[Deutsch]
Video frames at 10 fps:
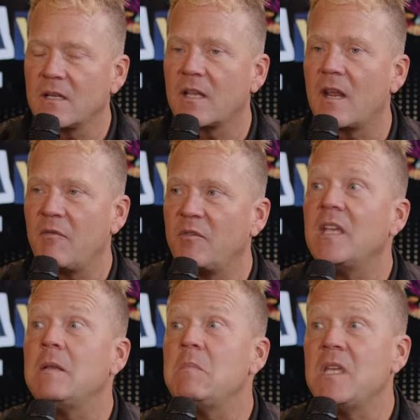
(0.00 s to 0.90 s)
Kräfte
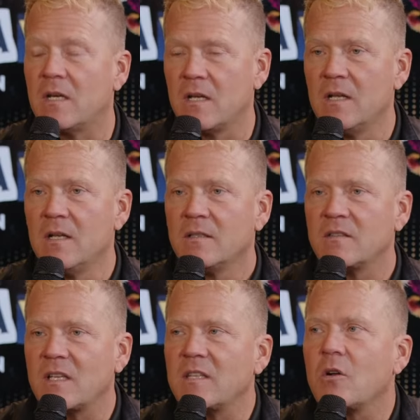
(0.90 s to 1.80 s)
in mir. Mhm.
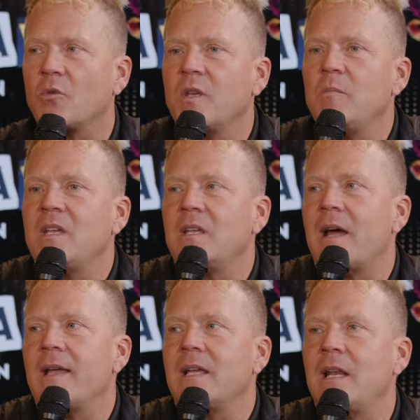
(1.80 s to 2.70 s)
Das hatte Gott in mich
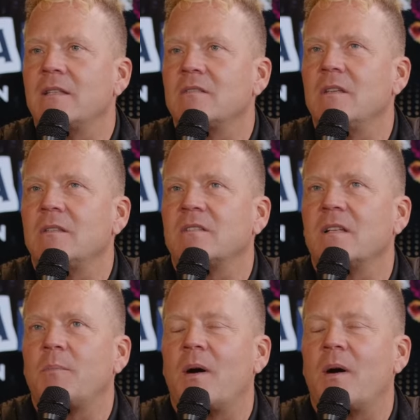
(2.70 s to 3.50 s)
hineingelegt. Das ist interessant.